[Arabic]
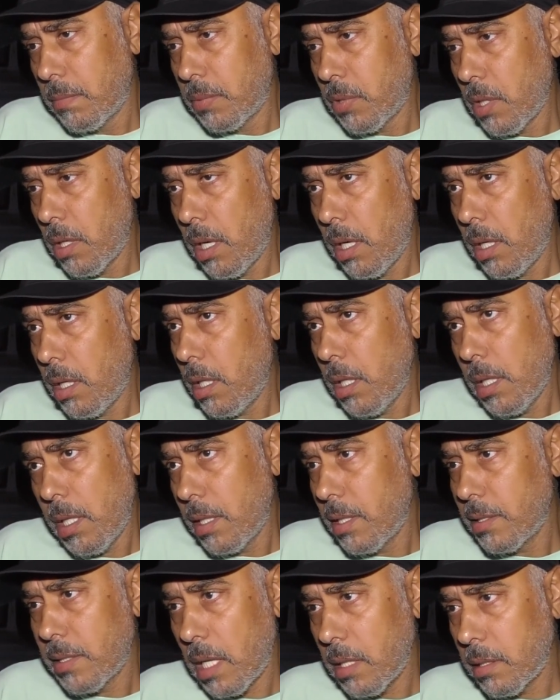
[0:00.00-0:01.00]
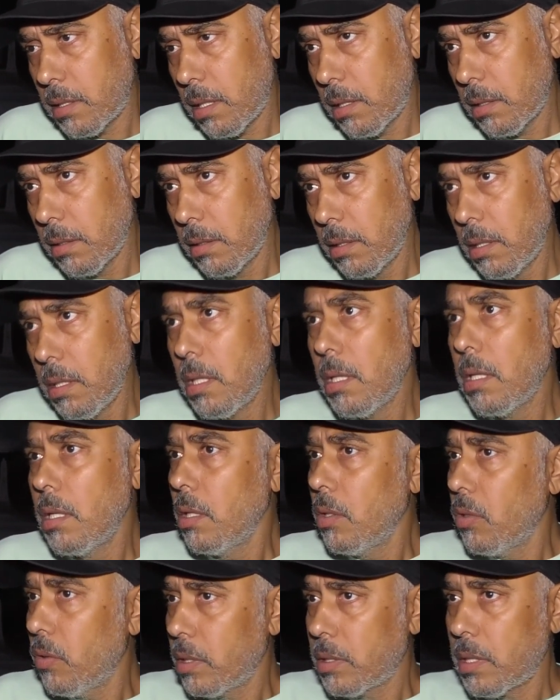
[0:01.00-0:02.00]
بصراحه انا نصحتها
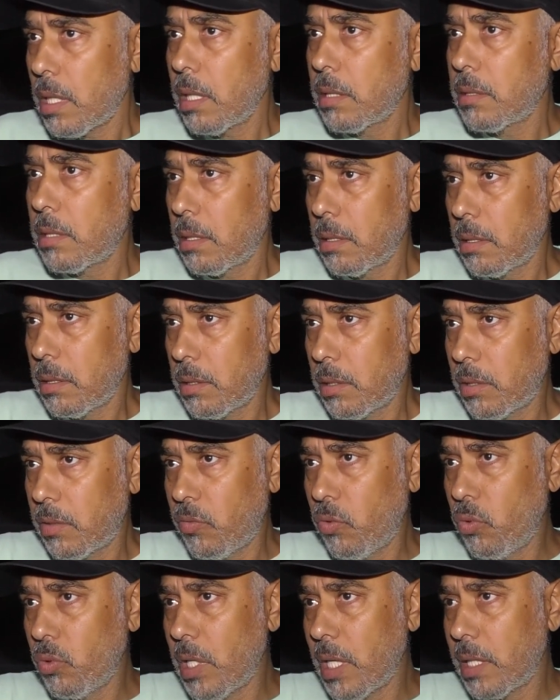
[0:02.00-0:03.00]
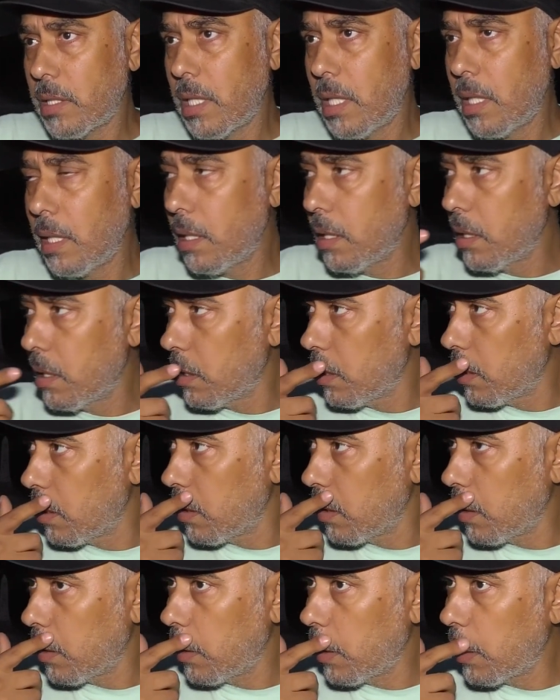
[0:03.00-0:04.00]
تركت تفوت هذا الـ
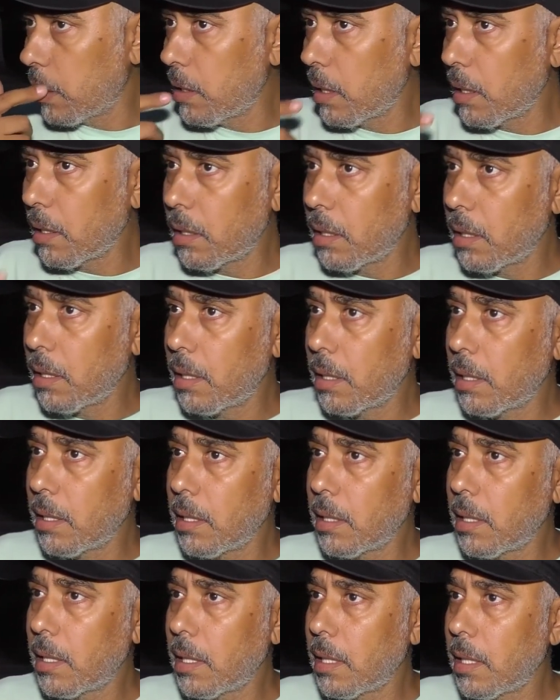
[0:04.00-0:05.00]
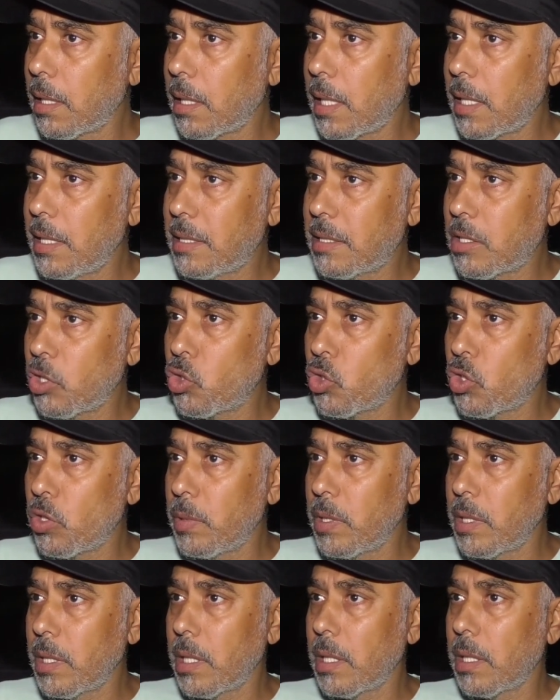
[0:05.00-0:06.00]
يعني هذا الـ هي
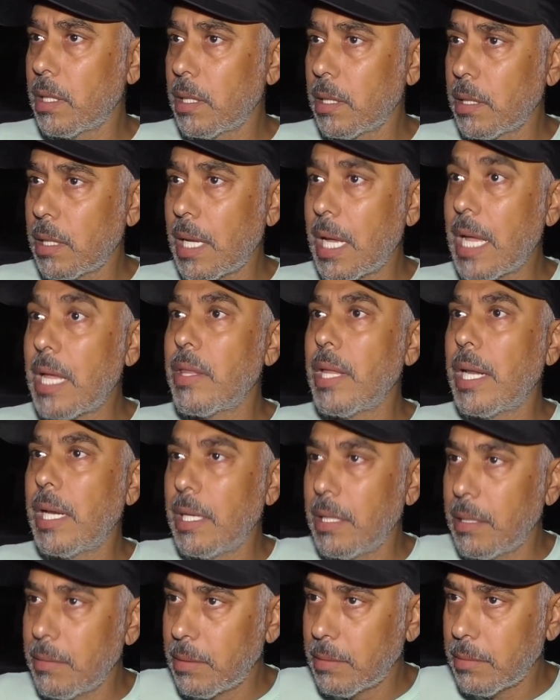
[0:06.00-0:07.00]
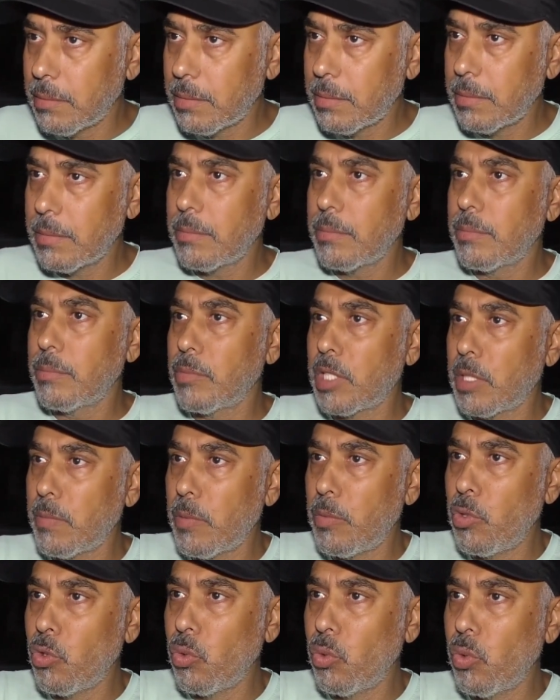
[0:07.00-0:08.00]
التجربه هذا مثل
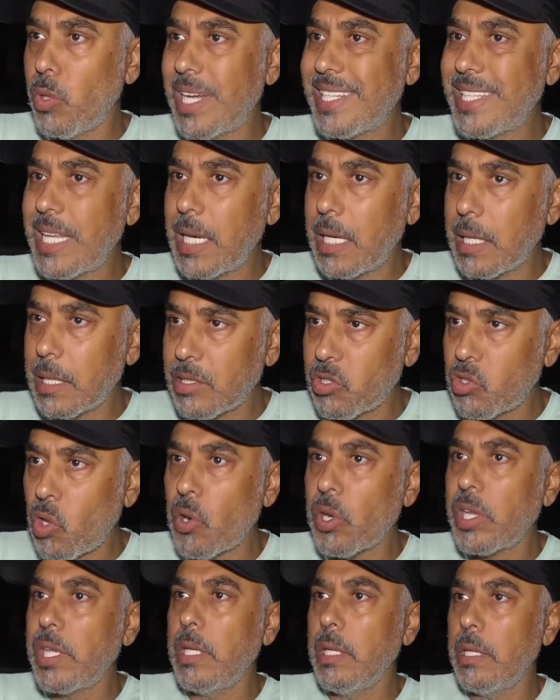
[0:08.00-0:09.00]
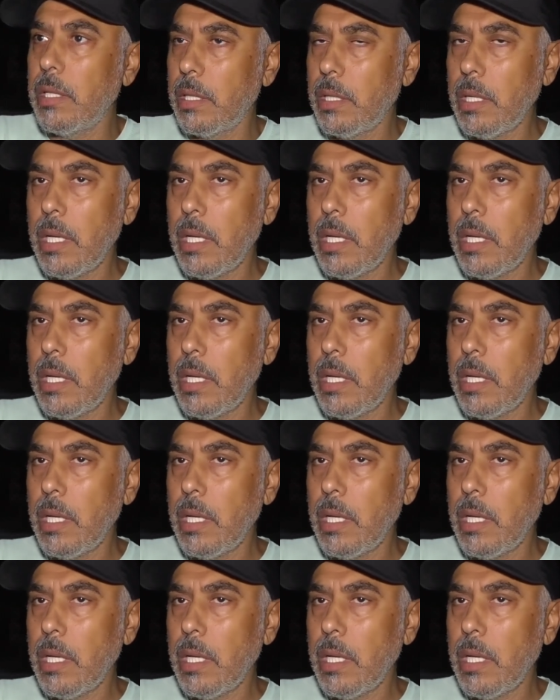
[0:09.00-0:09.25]
ما بيقولوا هذا الطريق